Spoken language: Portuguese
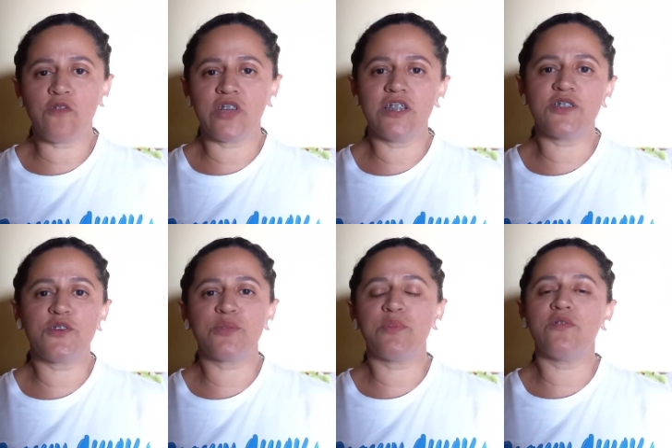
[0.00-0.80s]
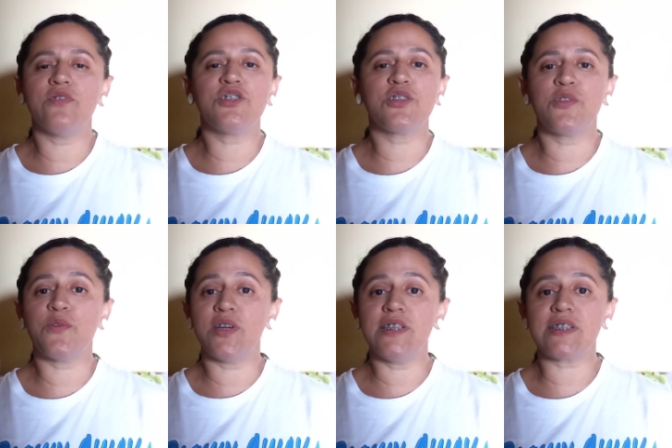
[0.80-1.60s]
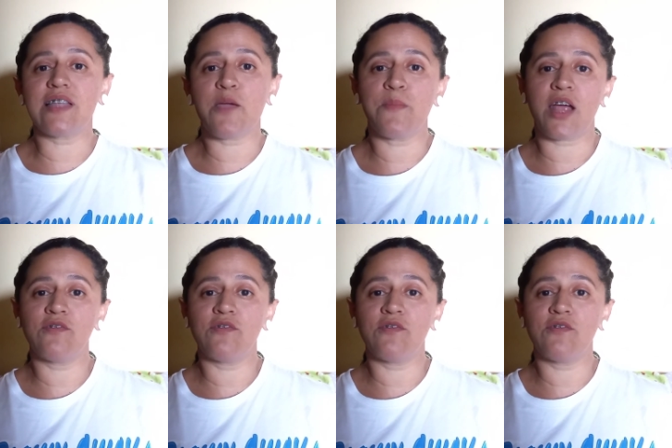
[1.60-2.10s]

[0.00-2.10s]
feliz 2022, né, para